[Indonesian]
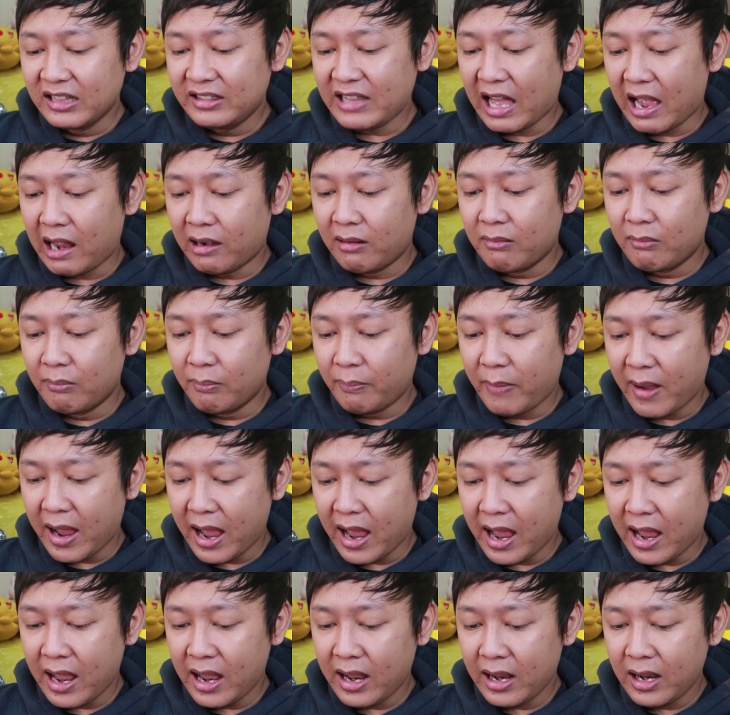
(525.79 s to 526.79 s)

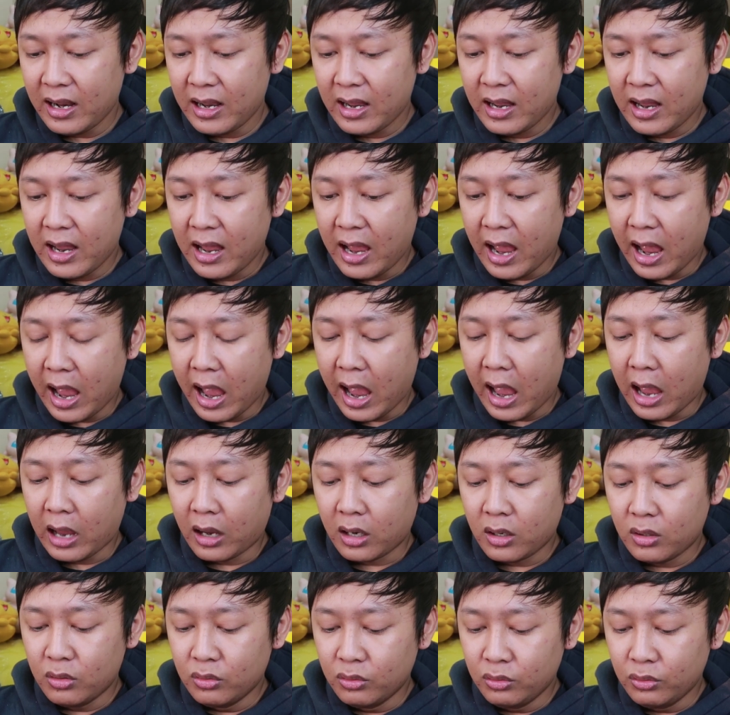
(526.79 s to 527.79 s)
tanpa
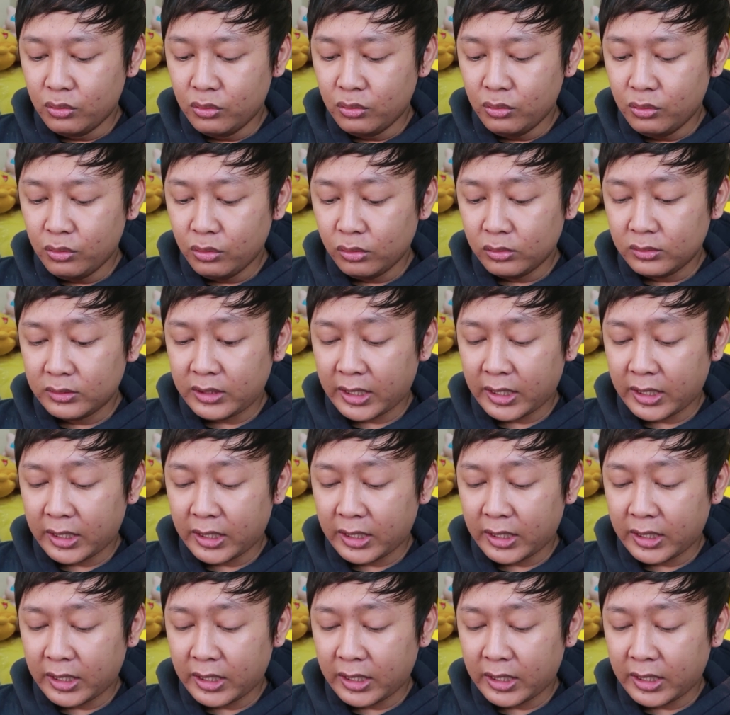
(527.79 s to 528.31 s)
aku